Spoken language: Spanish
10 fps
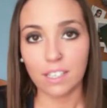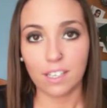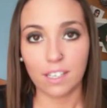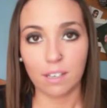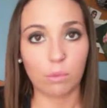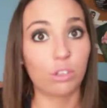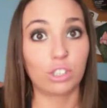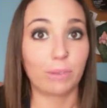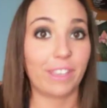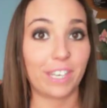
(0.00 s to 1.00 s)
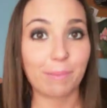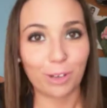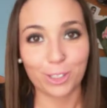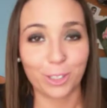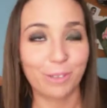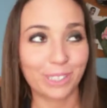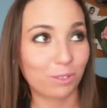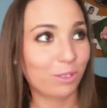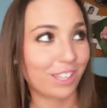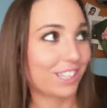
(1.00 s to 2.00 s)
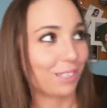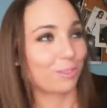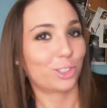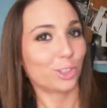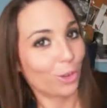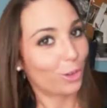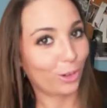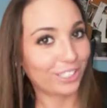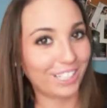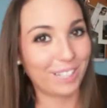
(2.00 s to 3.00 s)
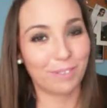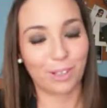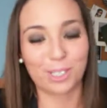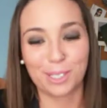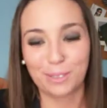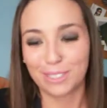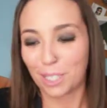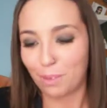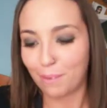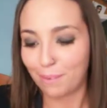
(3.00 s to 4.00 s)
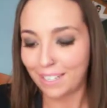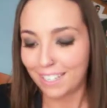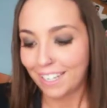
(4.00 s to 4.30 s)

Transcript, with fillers: bueno, os voy a decir, me costó 99 céntimos, todo lo que sea que me costó 99, ¿vale?